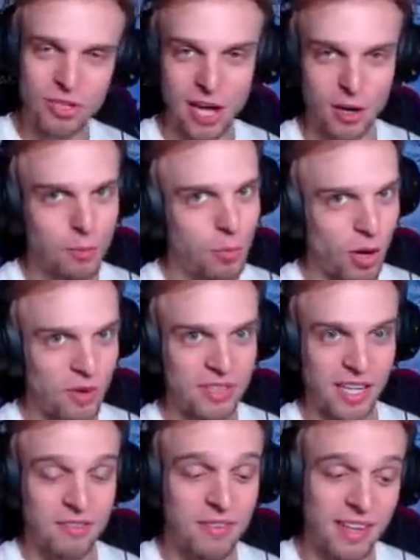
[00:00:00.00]
mudaram um
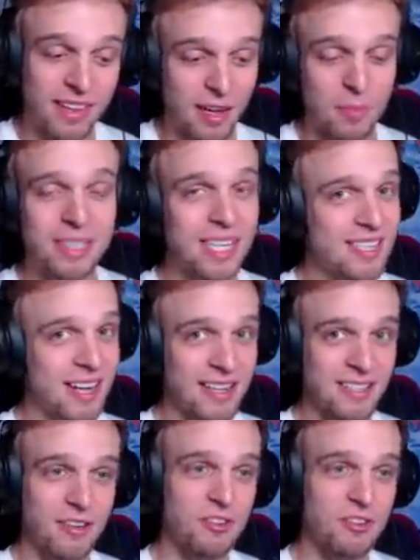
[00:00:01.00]
pouco. Vou ter que vender uma das